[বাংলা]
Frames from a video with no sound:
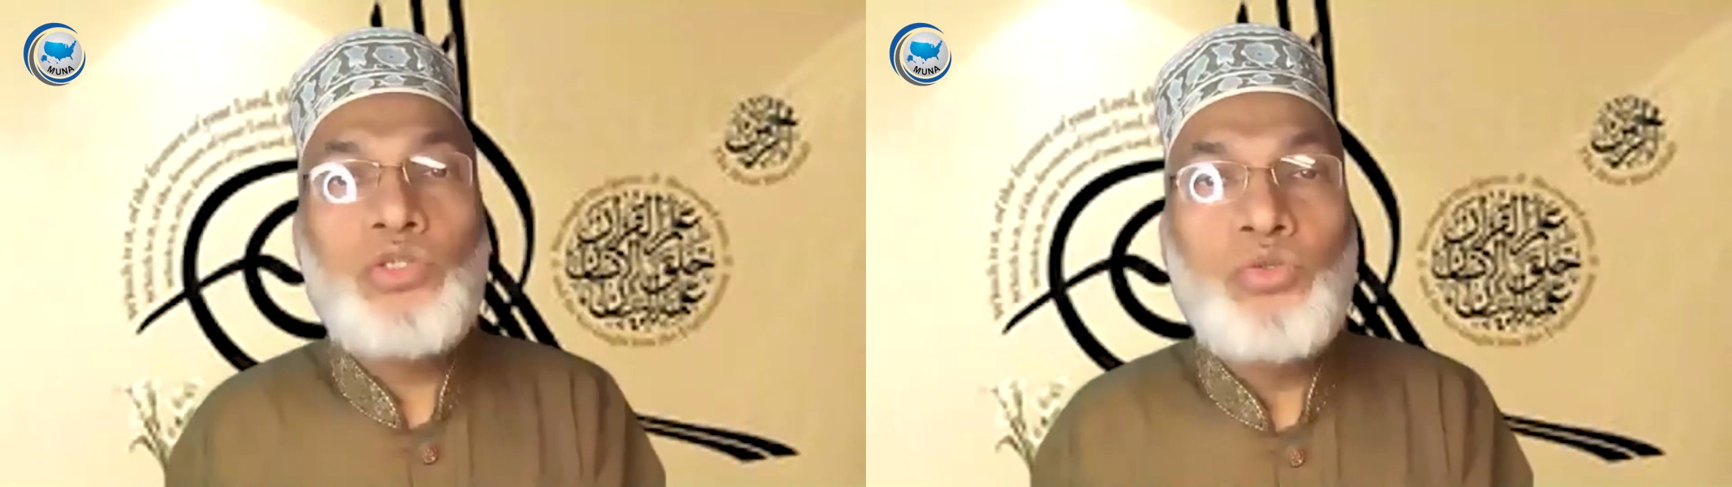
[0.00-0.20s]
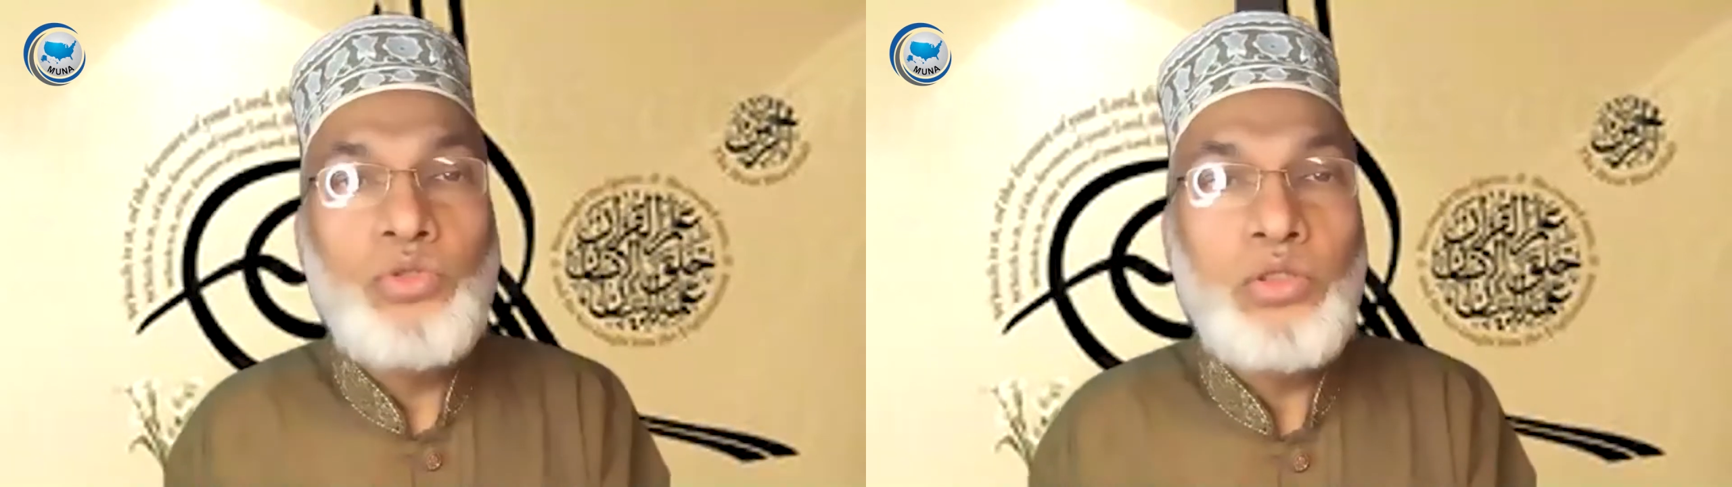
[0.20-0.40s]

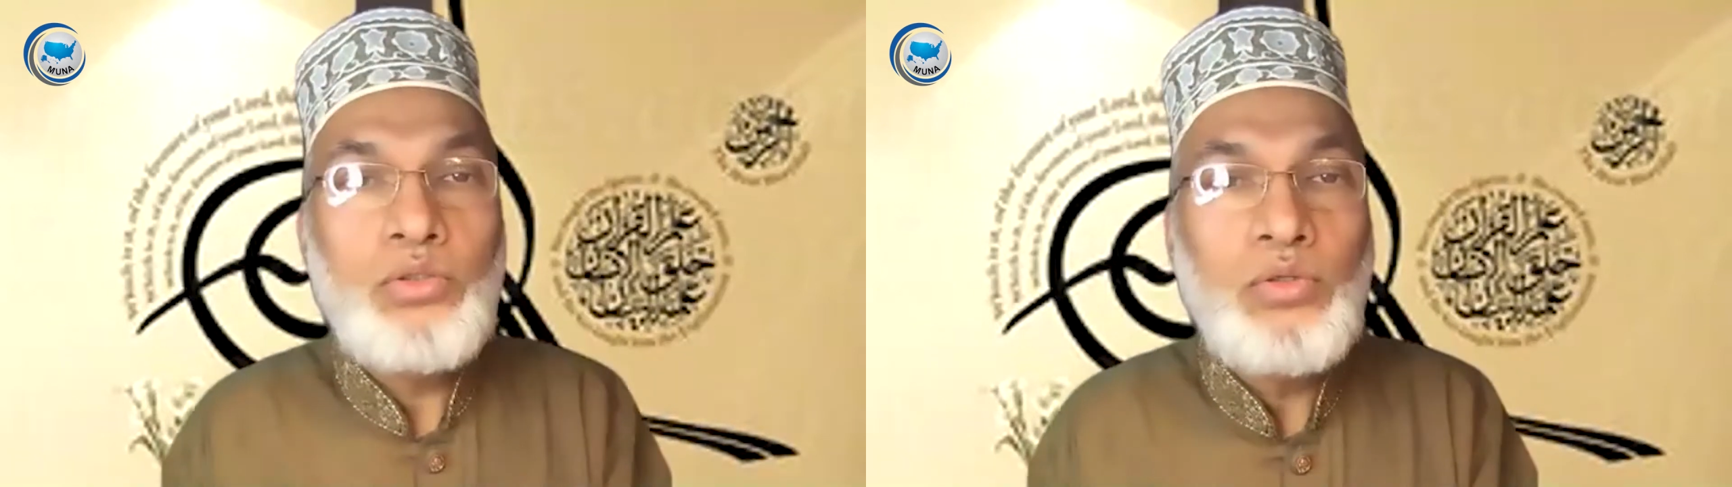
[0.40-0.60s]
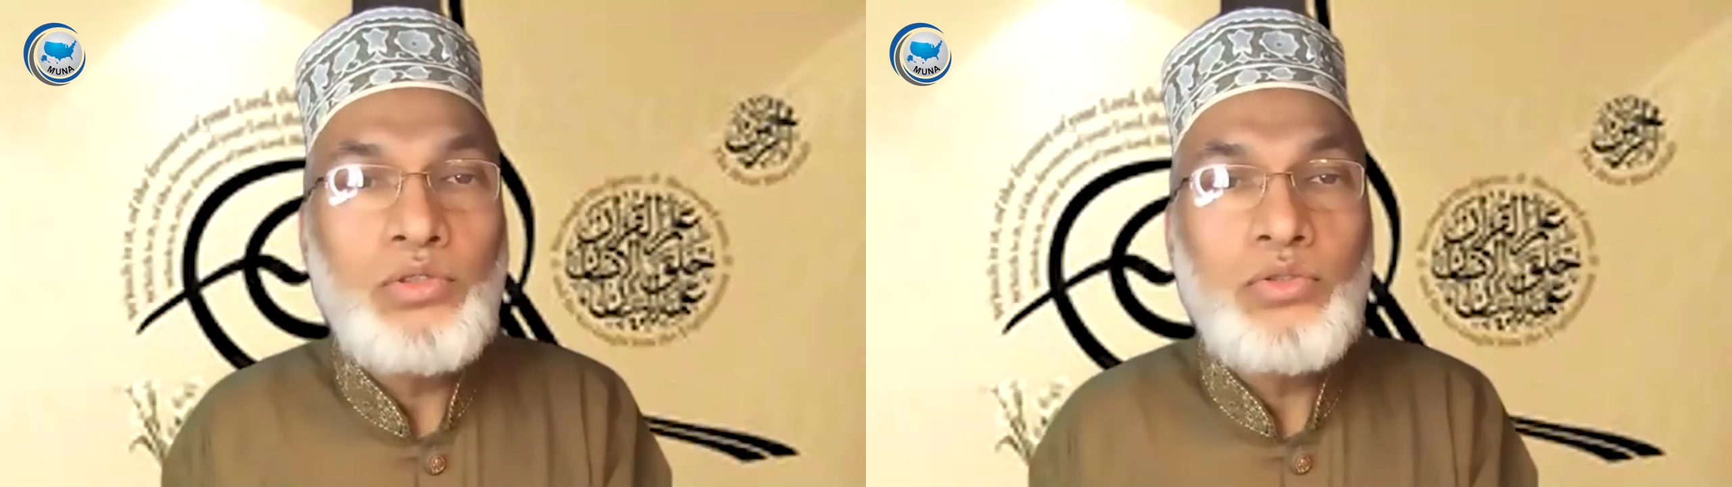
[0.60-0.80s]
সুন্নত
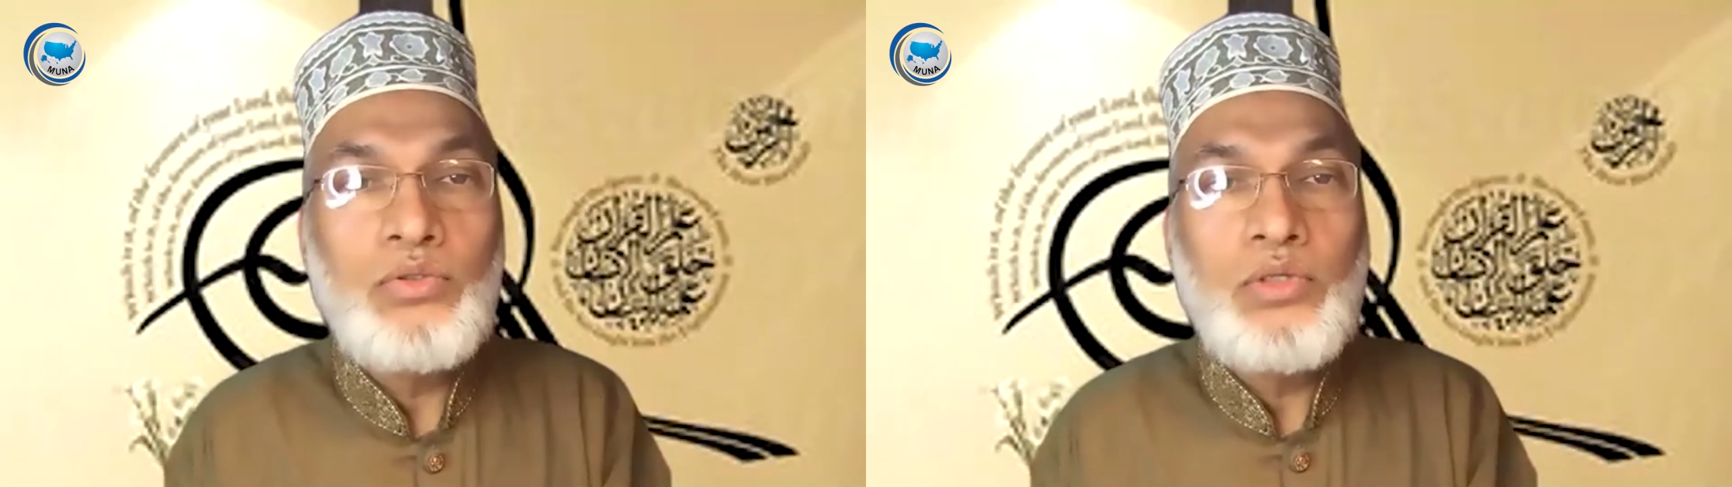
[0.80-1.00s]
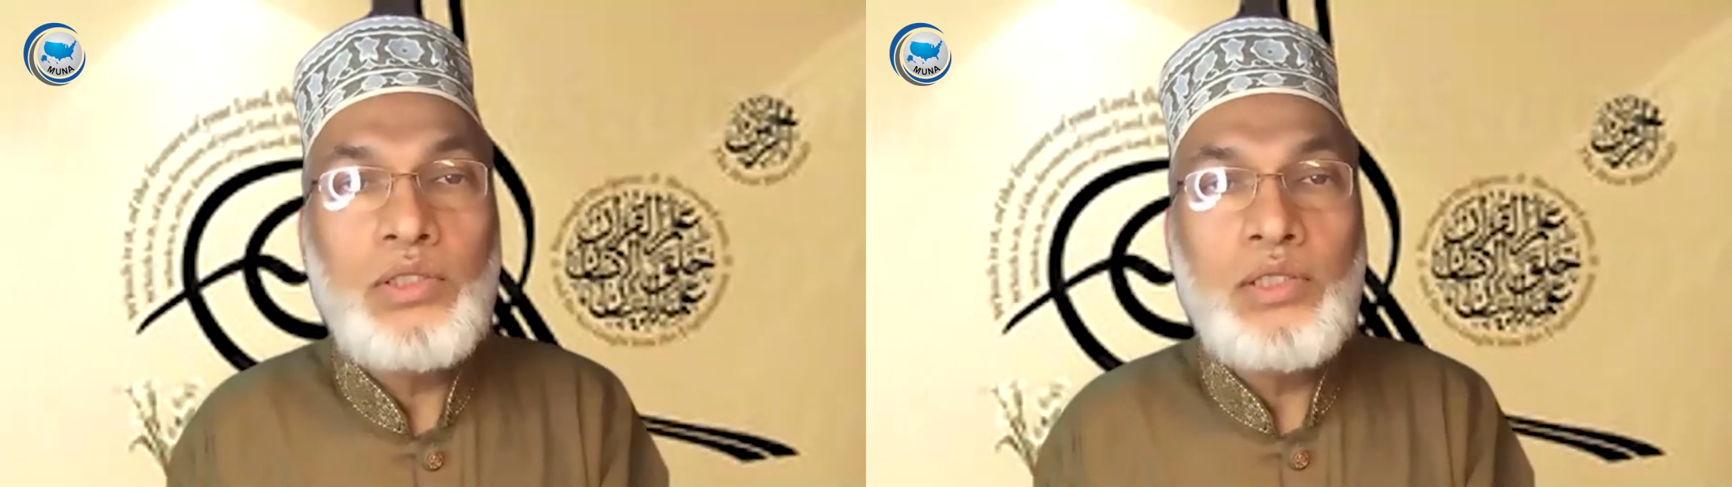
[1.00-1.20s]
গুলো
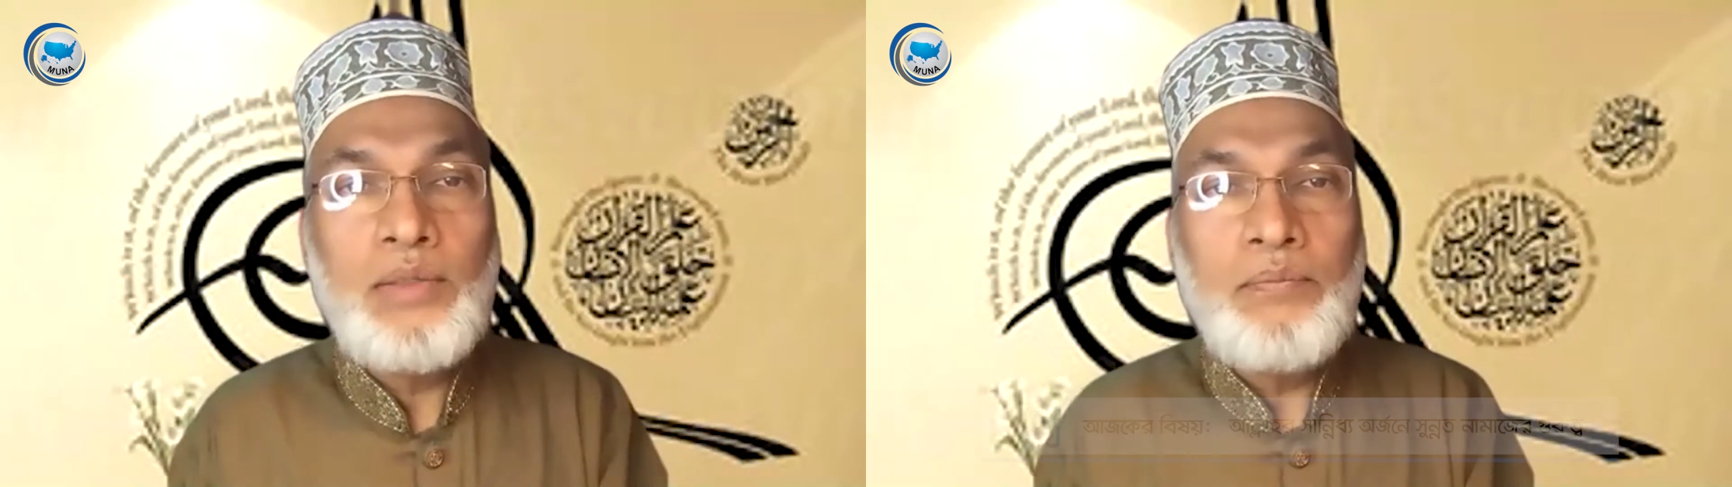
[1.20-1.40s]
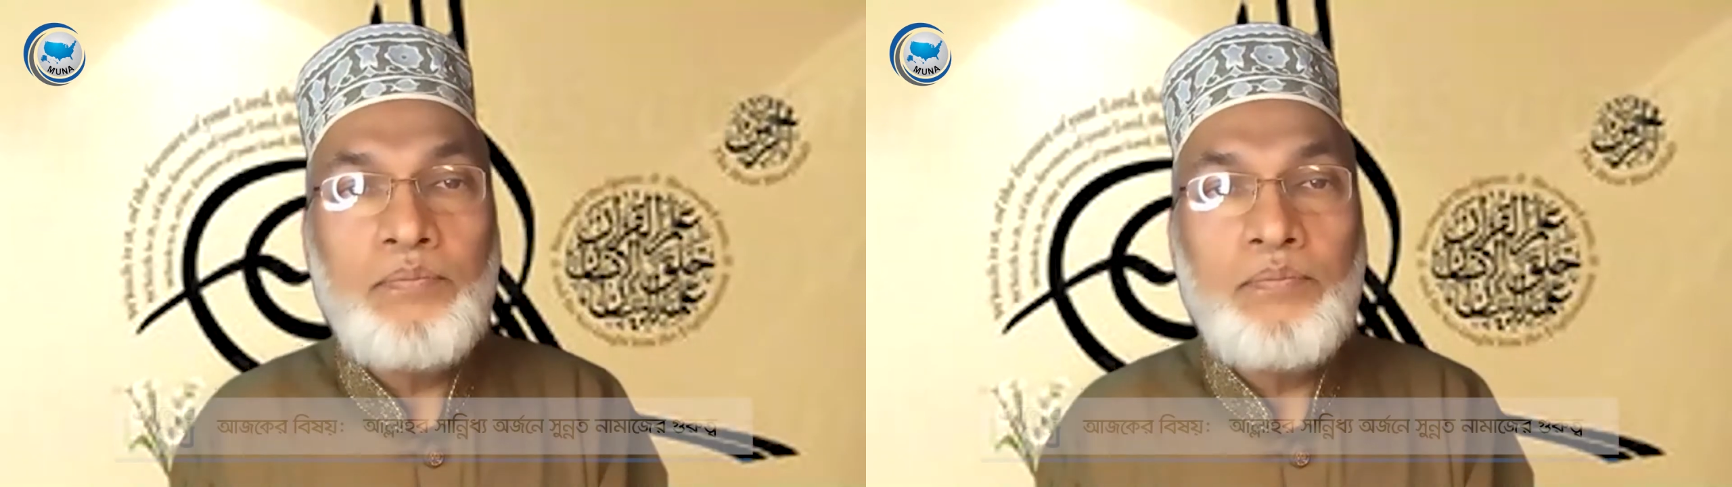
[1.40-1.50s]
সুন্নতে